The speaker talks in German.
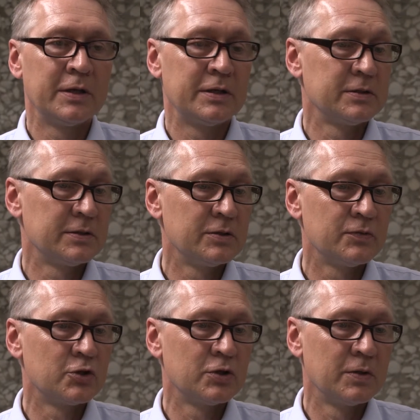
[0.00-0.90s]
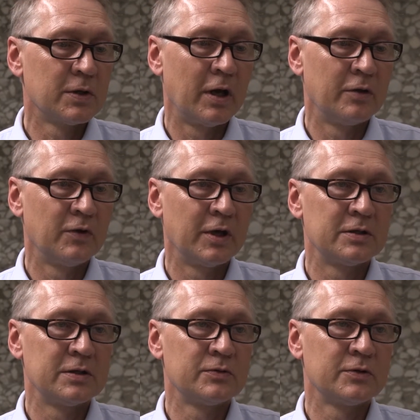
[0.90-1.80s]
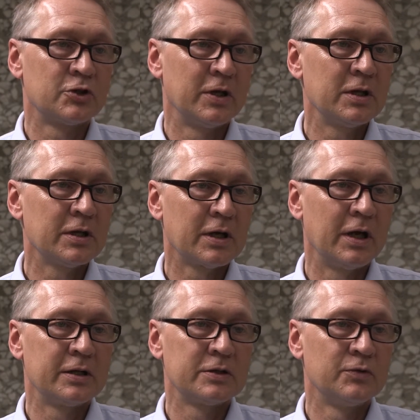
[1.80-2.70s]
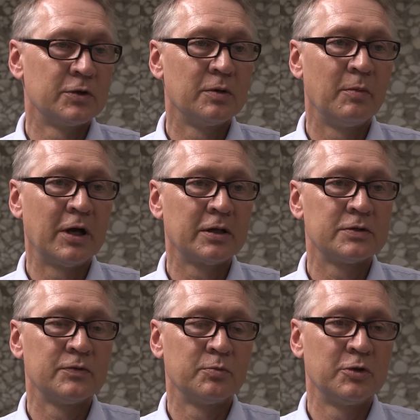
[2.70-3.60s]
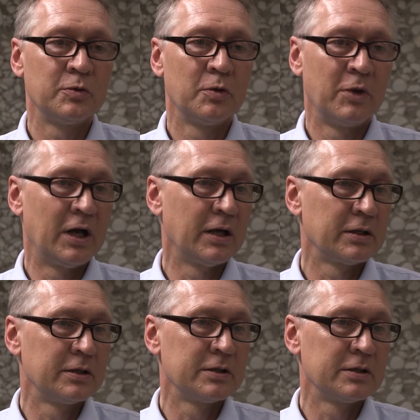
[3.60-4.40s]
das ist inzwischen einfach eine Selbstverständlichkeit, das wird gemacht, das wird mit beachtet.